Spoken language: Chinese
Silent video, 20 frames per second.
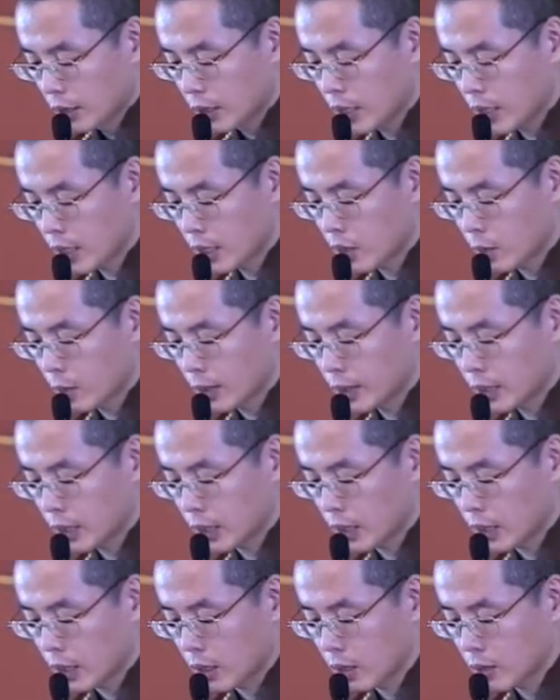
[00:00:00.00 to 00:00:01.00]
第二个问
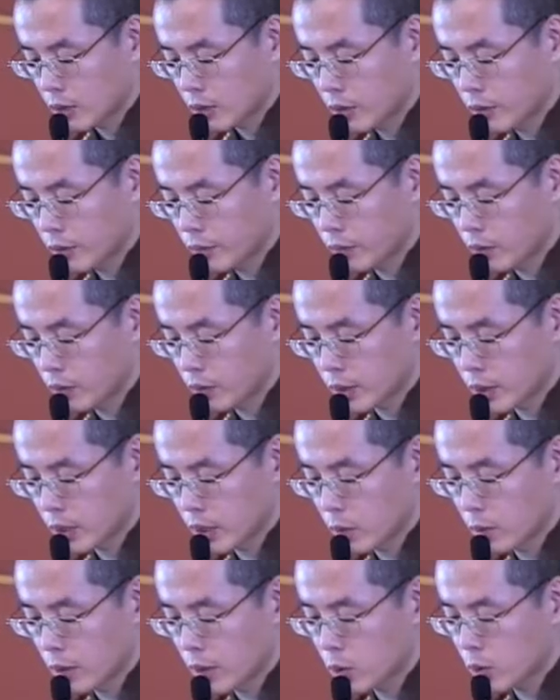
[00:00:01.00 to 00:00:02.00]
题，师父，
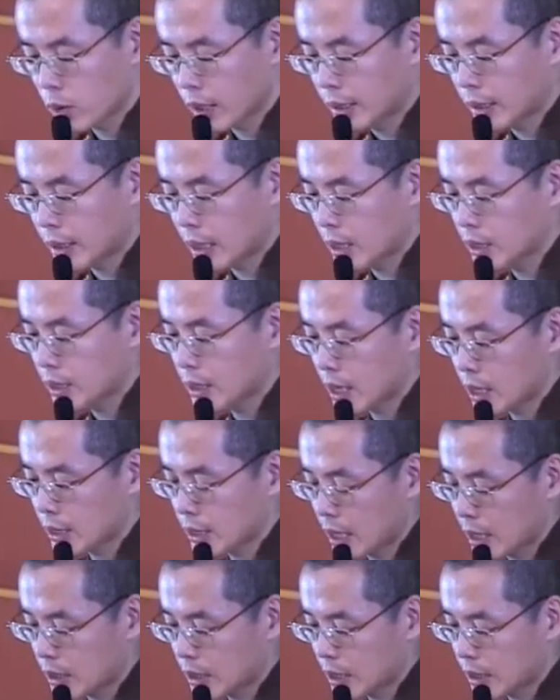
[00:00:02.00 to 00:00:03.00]
请问传单上
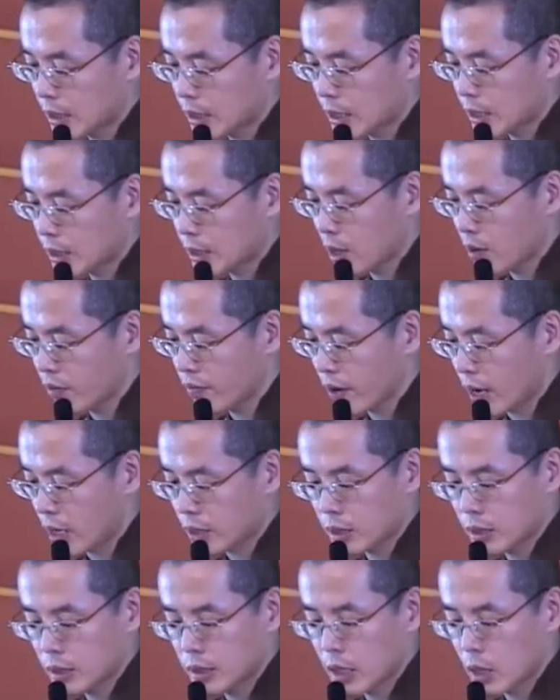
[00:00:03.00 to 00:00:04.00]
常常介绍法
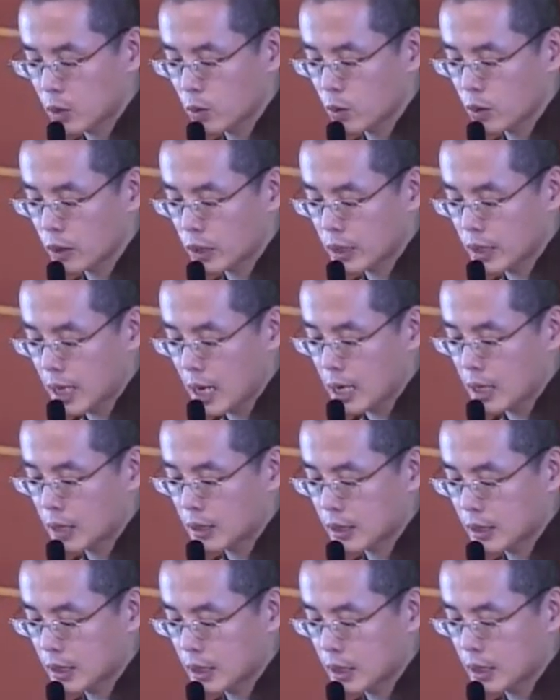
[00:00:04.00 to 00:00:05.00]
师叫做
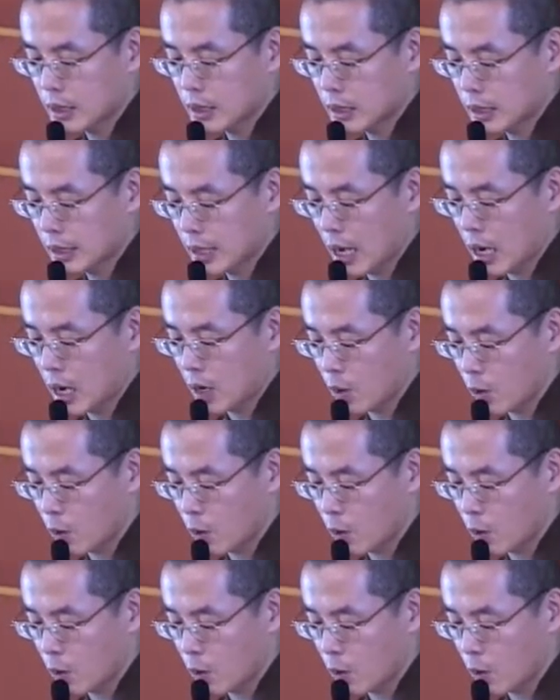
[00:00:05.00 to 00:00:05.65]
上心下